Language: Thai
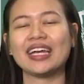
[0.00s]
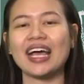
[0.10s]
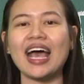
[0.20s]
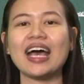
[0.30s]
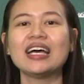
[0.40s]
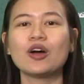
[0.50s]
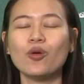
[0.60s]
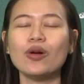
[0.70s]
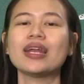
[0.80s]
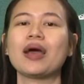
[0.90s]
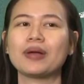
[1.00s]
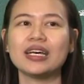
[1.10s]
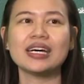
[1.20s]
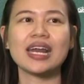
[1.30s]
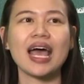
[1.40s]
นะคะ คู่อันดับ
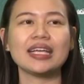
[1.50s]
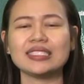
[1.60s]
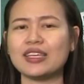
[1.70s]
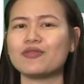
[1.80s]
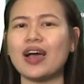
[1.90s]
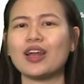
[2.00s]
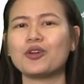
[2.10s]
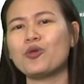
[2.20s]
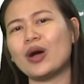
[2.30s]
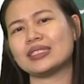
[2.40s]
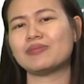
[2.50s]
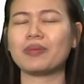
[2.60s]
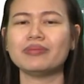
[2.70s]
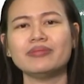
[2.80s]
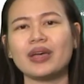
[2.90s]
คืออะไรจริง ๆ ฟังแล้วดูอาจจะแบ
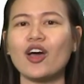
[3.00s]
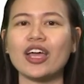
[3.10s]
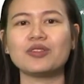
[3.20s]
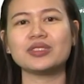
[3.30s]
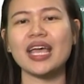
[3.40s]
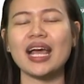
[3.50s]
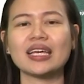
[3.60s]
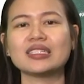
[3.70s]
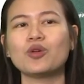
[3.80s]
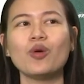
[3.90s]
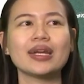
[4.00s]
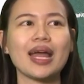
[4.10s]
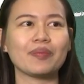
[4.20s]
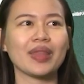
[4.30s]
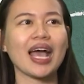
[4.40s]
บไม่ค่อยเข้าใจอะไรคือคู่อัน
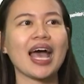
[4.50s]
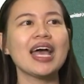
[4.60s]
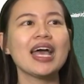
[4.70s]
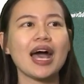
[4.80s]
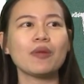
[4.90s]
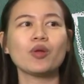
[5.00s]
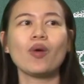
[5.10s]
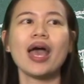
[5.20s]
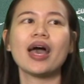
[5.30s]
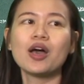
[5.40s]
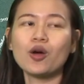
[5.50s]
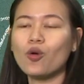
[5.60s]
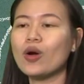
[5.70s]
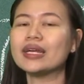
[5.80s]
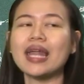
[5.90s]
ดับนะคะ เอาเป็นว่า
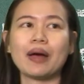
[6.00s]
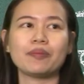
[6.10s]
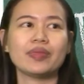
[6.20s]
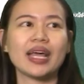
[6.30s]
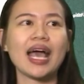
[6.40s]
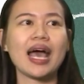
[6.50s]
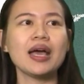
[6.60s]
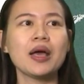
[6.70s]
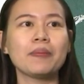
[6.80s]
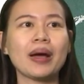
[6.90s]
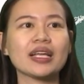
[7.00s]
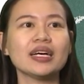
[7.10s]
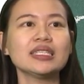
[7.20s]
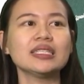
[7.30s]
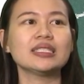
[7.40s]
คู่อันดับนะคะ มัน
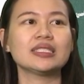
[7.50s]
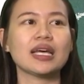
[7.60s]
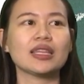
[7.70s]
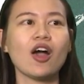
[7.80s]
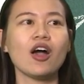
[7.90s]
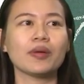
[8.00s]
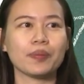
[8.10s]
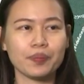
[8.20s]
ก็คือจะต้อง